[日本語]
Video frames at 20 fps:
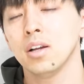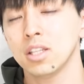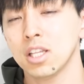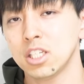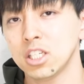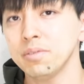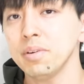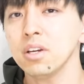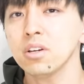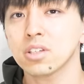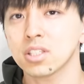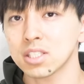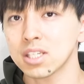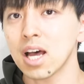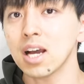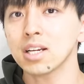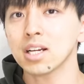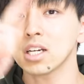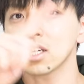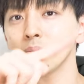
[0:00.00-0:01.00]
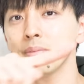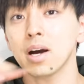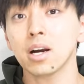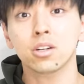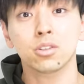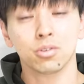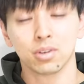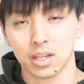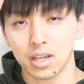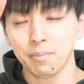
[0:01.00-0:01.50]
で、自分はよく三角
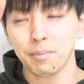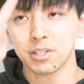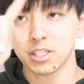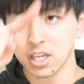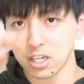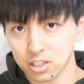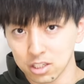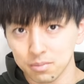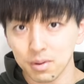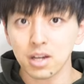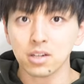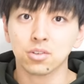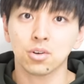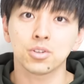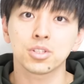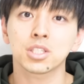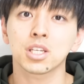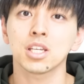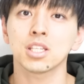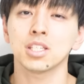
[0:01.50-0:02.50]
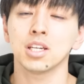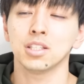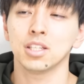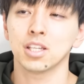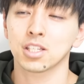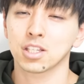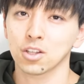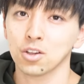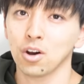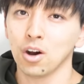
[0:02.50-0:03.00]
マークとかね、まあ、チェックマークをつけてたん
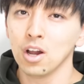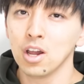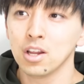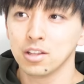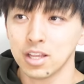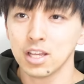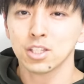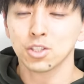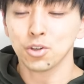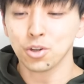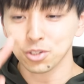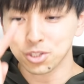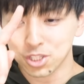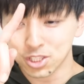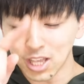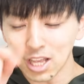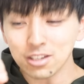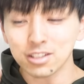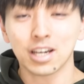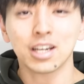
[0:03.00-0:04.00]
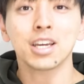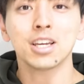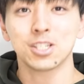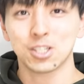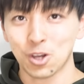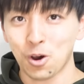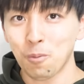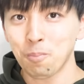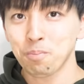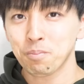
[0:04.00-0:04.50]
ですけど、ね、それをつけるだけで
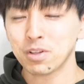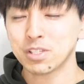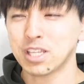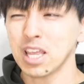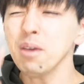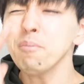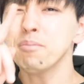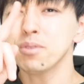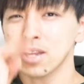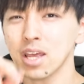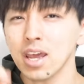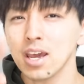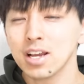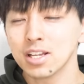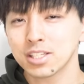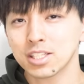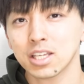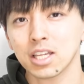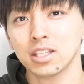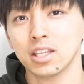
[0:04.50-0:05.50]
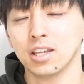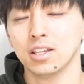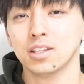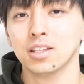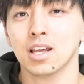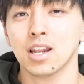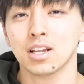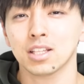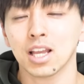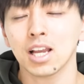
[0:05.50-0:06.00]
すよ。まあ、全部ね、つけていっ
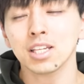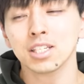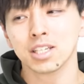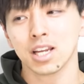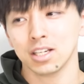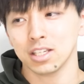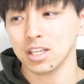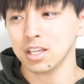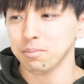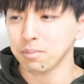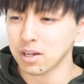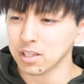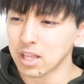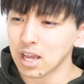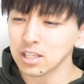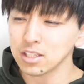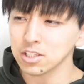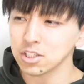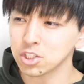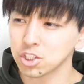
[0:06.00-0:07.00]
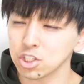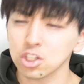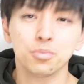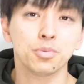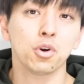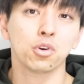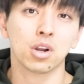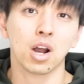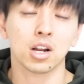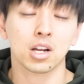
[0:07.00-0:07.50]
たら確かに、まあ、何十
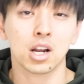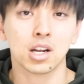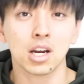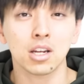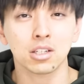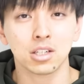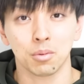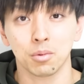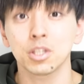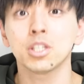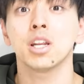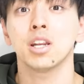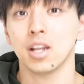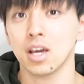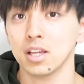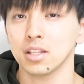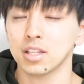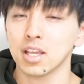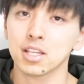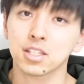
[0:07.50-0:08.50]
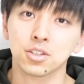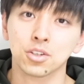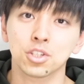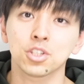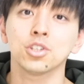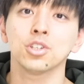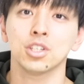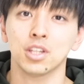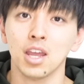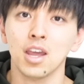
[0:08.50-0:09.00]
秒かかかるかもしれない。テスト
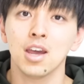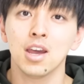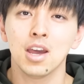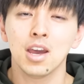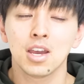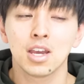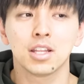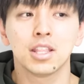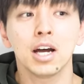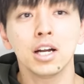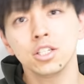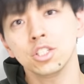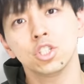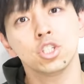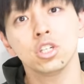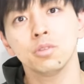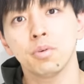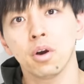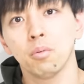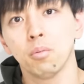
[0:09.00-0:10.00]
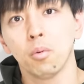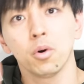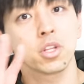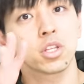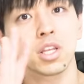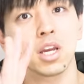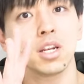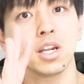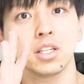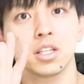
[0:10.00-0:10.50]
中にね。何十秒もっ
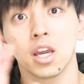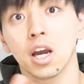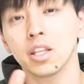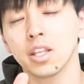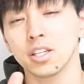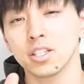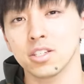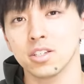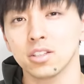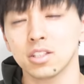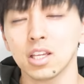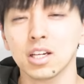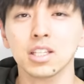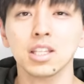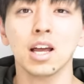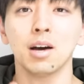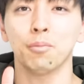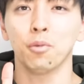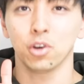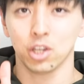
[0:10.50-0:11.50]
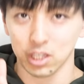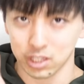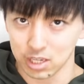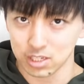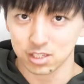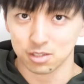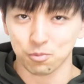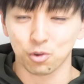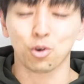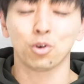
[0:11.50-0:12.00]
たいないんで嫌です。って方はもういいで
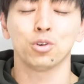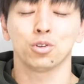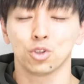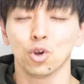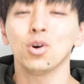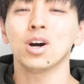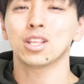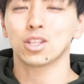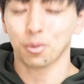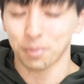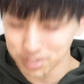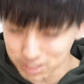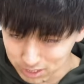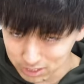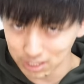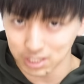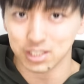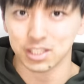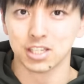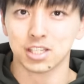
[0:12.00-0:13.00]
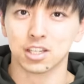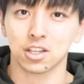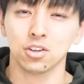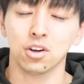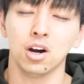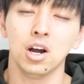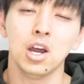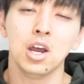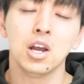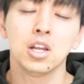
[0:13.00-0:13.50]
す。もうこの動画止めちゃっていいんですけ
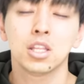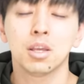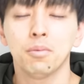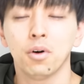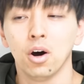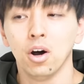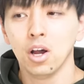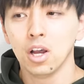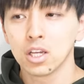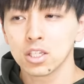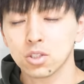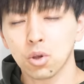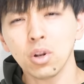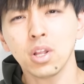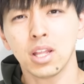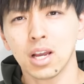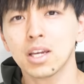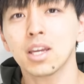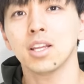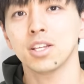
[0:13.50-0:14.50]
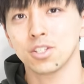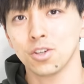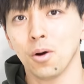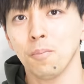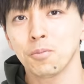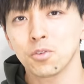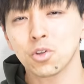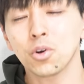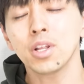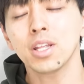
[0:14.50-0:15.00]
ど、でも、それだけですよ。
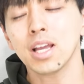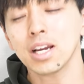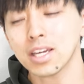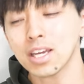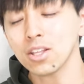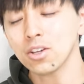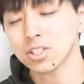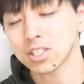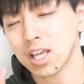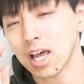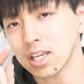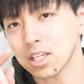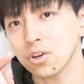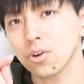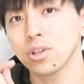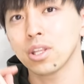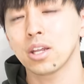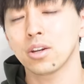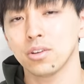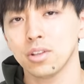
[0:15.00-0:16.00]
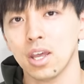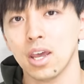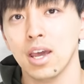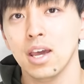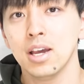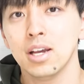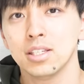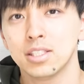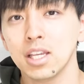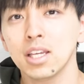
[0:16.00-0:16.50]
それだけの作業なの
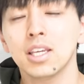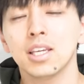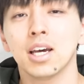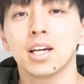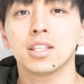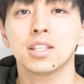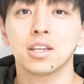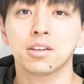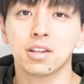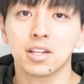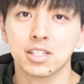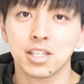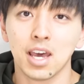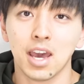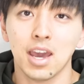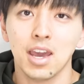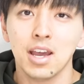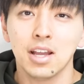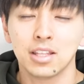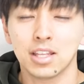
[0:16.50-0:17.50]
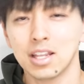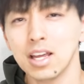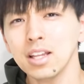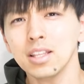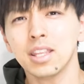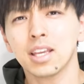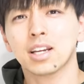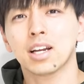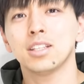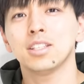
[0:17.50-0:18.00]
で、ぜひやってください。で、な
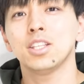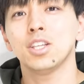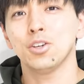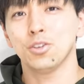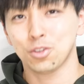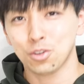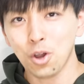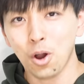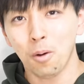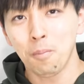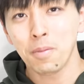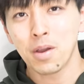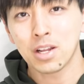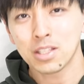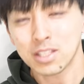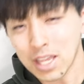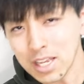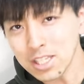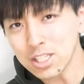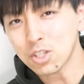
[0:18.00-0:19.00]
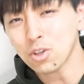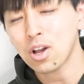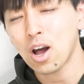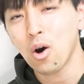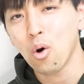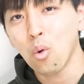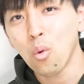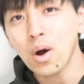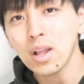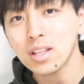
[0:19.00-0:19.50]
んでかっていうと、テスト
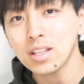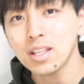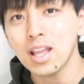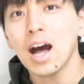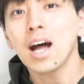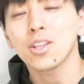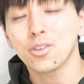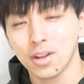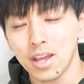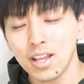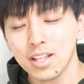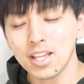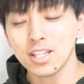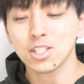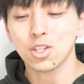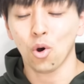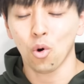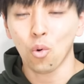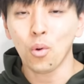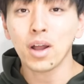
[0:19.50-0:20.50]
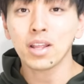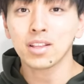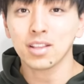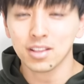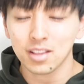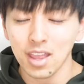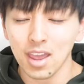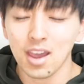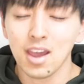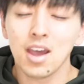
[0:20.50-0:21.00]
が終わった後ね、テスト終わっ
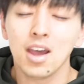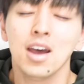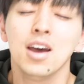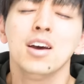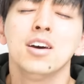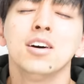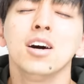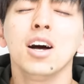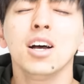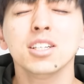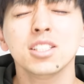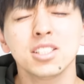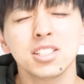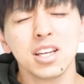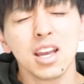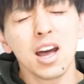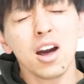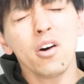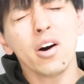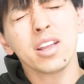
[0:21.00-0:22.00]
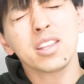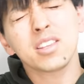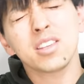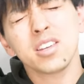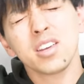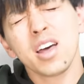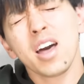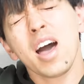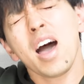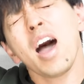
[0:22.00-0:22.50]
て、よっしゃ、終わっ
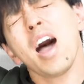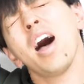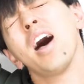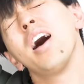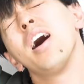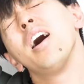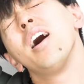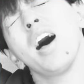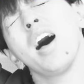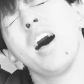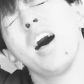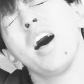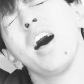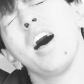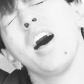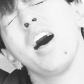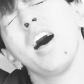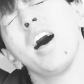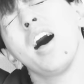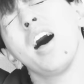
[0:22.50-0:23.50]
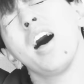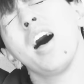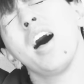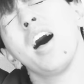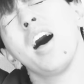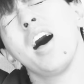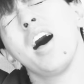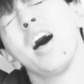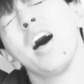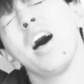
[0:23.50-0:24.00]
たーって解
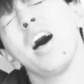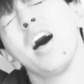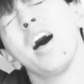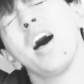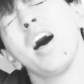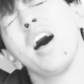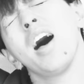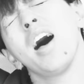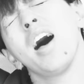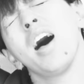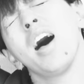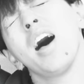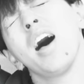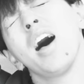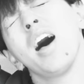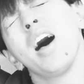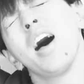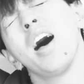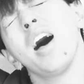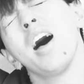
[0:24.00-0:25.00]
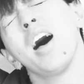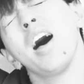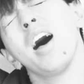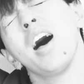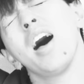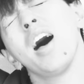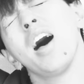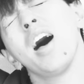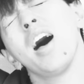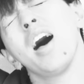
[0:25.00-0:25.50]
放感に包まれた瞬間に、
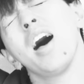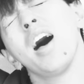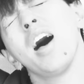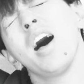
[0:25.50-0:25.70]
その時